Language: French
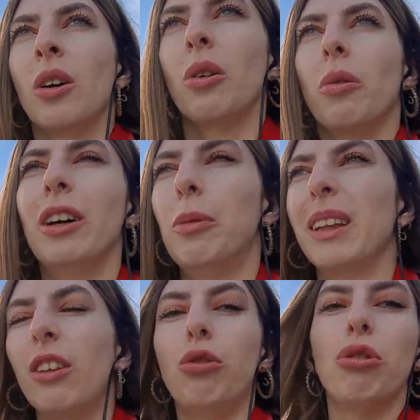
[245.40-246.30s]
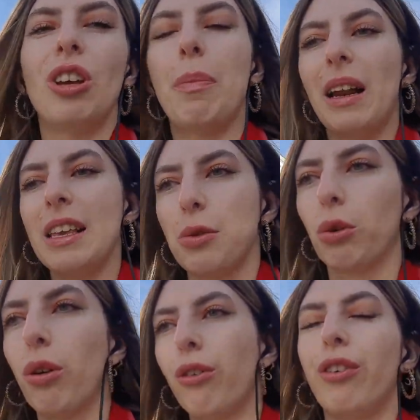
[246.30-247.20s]
ouais, de peur d'être jugée par les autres
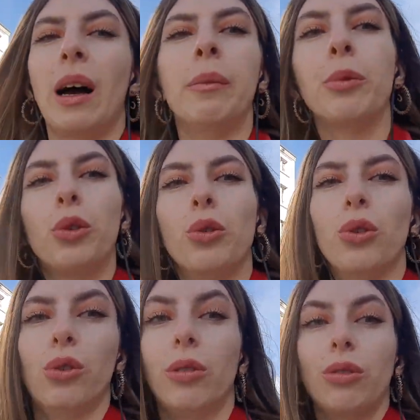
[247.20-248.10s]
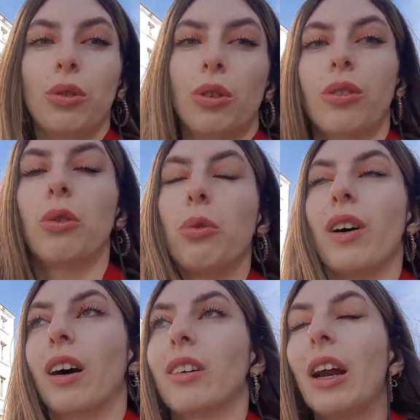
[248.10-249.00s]
femmes, de,
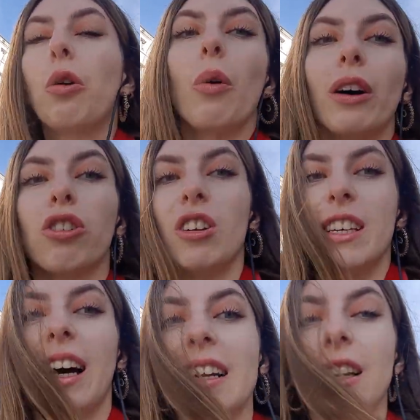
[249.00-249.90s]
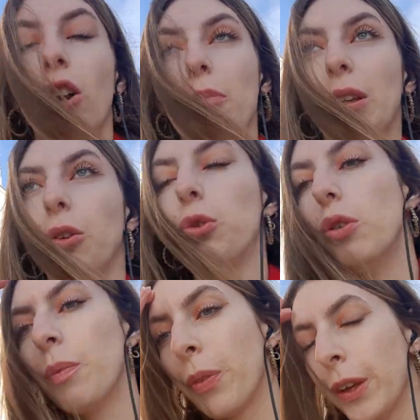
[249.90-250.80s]
Enfin, qu'elles croient que je les écrase alors que pas du tout,
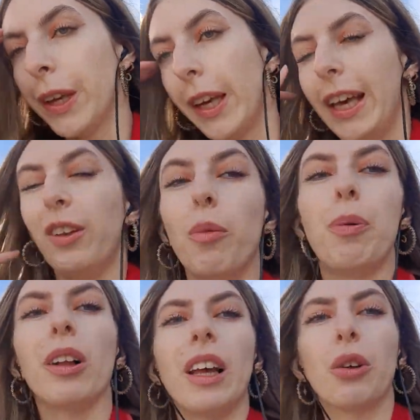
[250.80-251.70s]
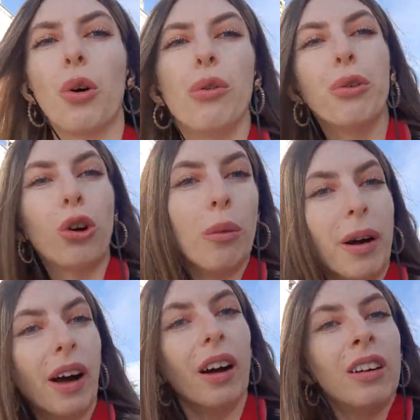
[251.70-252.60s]
et de peur d'être vue comme
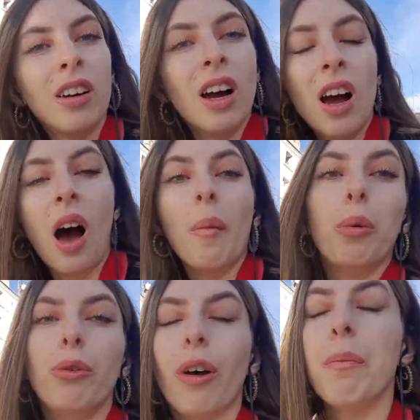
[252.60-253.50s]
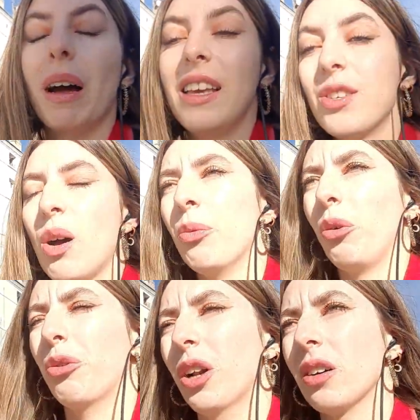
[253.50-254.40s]
un, bout de viande par les hommes. Donc
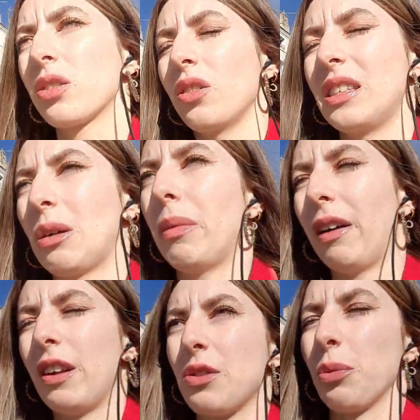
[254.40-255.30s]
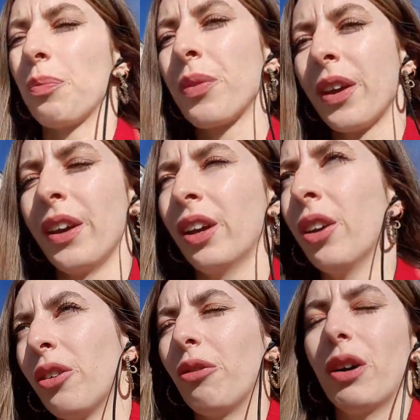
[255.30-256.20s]
voilà, ce c'était comme ma réflexion.
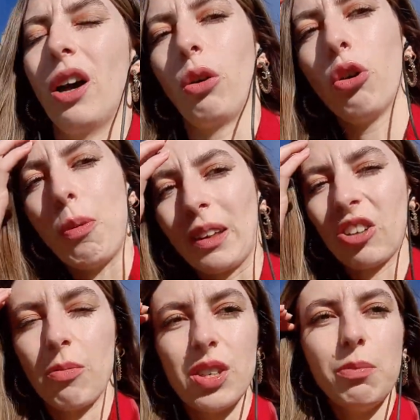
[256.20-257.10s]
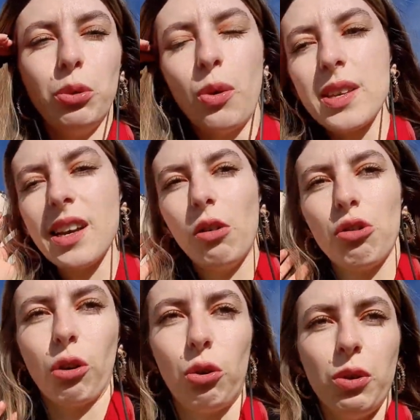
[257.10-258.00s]
Voilà, en gros, je partage un petit bout de ça
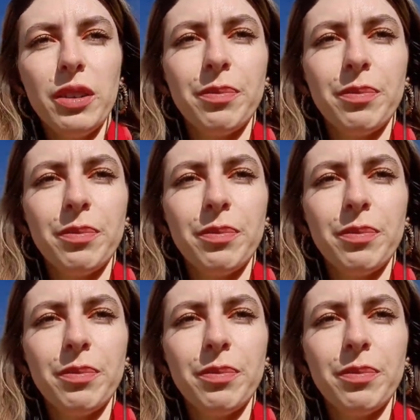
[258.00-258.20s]
aujourd'hui.